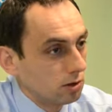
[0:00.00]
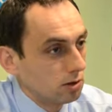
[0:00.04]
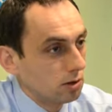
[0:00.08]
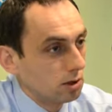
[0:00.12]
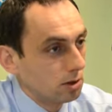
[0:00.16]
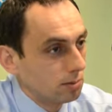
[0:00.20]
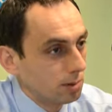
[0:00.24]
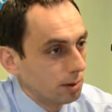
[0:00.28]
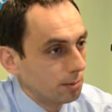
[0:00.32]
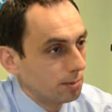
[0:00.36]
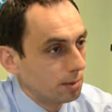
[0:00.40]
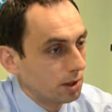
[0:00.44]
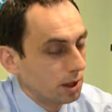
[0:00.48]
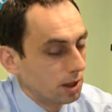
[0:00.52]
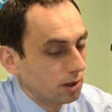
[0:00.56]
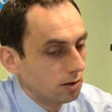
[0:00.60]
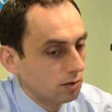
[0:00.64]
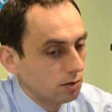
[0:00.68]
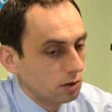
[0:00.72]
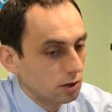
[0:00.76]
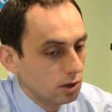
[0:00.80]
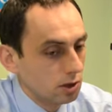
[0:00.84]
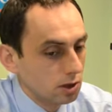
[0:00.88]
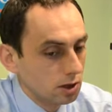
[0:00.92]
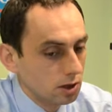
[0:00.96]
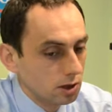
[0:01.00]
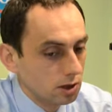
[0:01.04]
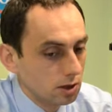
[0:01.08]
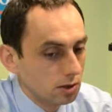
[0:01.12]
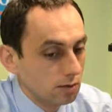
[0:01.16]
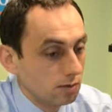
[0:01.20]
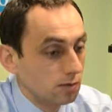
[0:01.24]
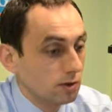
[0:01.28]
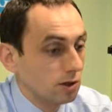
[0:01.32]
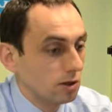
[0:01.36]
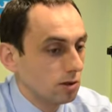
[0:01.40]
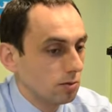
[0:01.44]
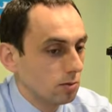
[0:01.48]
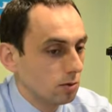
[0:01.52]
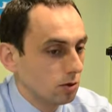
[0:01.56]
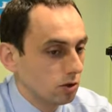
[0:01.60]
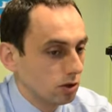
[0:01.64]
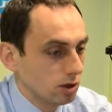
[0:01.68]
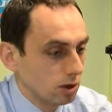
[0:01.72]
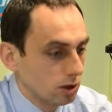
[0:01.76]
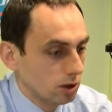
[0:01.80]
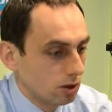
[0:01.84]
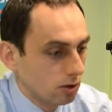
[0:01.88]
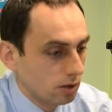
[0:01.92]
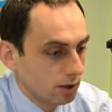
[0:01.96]
chyba pierwszy i wiadomo,
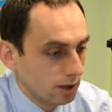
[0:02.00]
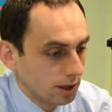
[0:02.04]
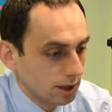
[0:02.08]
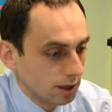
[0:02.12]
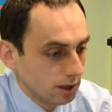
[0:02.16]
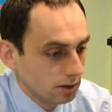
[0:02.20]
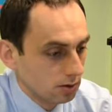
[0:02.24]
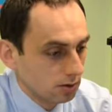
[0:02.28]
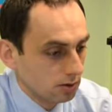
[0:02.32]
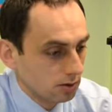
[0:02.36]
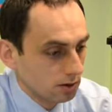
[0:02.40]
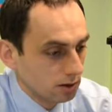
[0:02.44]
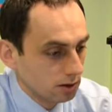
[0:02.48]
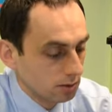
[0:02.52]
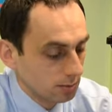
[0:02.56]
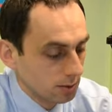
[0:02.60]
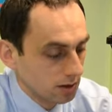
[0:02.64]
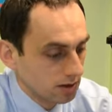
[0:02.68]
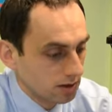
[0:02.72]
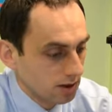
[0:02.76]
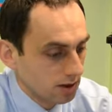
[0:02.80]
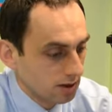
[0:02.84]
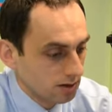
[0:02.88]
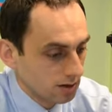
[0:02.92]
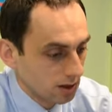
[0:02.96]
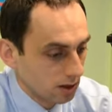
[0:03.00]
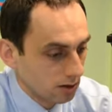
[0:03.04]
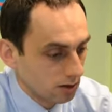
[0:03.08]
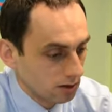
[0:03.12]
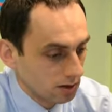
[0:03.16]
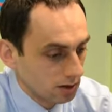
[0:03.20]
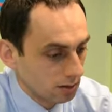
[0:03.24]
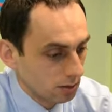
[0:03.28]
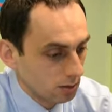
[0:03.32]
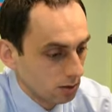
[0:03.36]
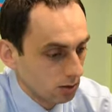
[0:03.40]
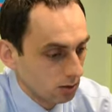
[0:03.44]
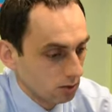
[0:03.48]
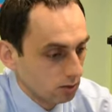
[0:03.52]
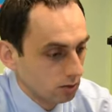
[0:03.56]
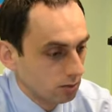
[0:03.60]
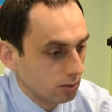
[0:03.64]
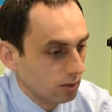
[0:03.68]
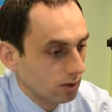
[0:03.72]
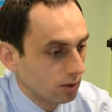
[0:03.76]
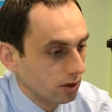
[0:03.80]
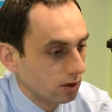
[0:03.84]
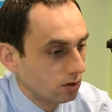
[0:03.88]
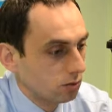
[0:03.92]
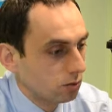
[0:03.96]
że kolejka do prezydenckiego samolotu
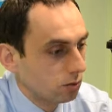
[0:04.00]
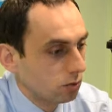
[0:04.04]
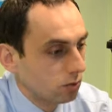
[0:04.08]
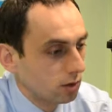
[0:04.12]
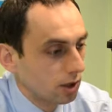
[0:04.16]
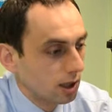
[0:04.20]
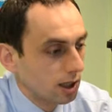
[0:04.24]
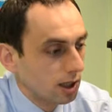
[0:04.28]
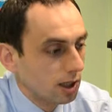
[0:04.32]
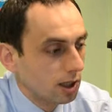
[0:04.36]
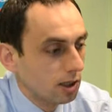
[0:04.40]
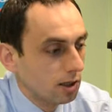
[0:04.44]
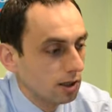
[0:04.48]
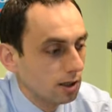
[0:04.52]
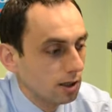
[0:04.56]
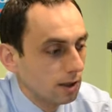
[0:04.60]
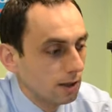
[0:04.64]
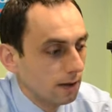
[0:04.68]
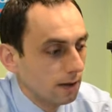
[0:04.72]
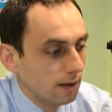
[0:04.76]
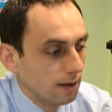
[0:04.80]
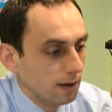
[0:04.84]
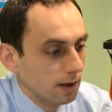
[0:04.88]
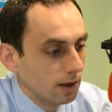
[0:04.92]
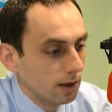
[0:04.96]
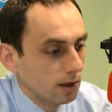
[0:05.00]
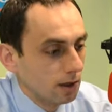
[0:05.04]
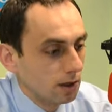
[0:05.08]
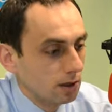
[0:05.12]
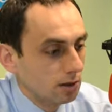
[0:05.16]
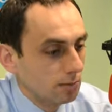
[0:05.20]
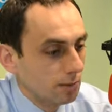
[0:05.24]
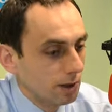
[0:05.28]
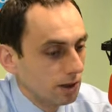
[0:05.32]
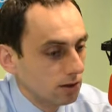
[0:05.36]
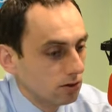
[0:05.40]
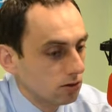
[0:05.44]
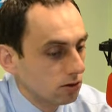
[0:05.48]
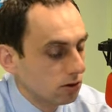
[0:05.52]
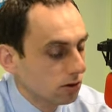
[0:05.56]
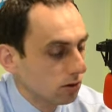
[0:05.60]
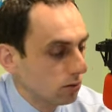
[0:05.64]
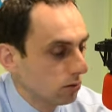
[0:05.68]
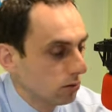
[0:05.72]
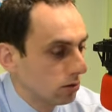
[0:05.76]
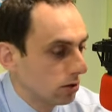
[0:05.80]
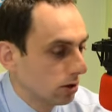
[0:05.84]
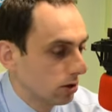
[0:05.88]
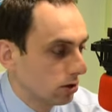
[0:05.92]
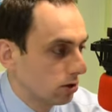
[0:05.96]
była długa i bardzo się
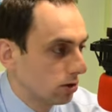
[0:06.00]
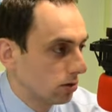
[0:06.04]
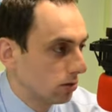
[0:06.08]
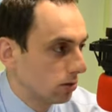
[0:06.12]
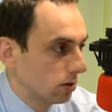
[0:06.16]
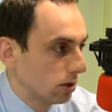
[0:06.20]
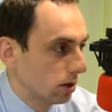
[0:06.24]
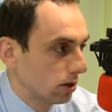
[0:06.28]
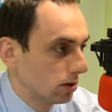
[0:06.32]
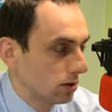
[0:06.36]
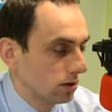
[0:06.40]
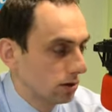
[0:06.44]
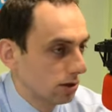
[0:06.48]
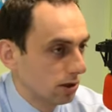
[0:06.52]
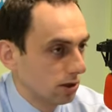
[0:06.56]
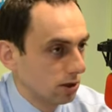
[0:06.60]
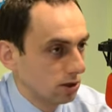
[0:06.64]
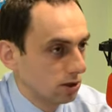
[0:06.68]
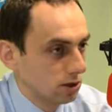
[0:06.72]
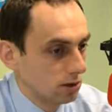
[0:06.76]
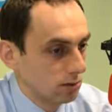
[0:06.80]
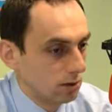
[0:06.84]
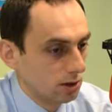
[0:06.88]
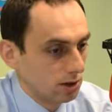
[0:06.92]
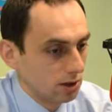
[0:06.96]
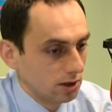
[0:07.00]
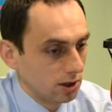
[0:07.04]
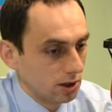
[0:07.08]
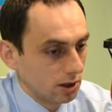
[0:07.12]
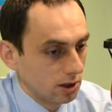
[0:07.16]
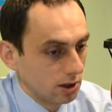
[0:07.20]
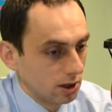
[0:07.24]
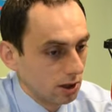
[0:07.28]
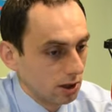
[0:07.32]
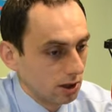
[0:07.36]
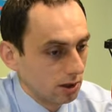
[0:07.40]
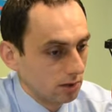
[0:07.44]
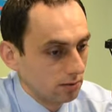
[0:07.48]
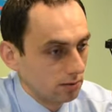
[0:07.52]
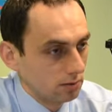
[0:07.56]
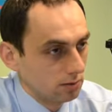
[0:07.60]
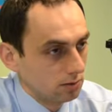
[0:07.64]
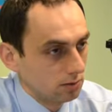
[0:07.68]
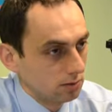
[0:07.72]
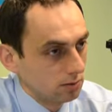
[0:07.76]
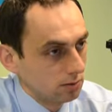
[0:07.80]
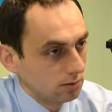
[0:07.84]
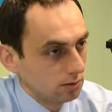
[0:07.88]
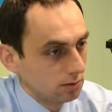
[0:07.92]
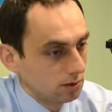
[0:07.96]
ucieszył, kiedy nadarzyła się taka
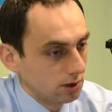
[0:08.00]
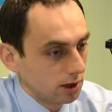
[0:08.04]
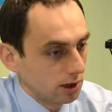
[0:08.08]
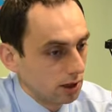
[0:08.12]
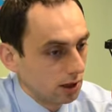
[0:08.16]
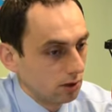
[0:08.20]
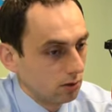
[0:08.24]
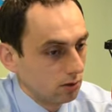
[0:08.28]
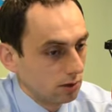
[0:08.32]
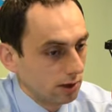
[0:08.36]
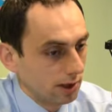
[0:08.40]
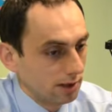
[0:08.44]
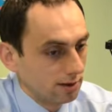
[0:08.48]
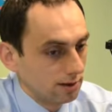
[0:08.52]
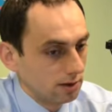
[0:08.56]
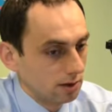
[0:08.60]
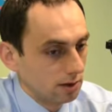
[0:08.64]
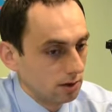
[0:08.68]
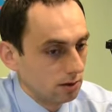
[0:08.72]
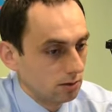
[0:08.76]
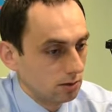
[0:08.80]
taka okazja.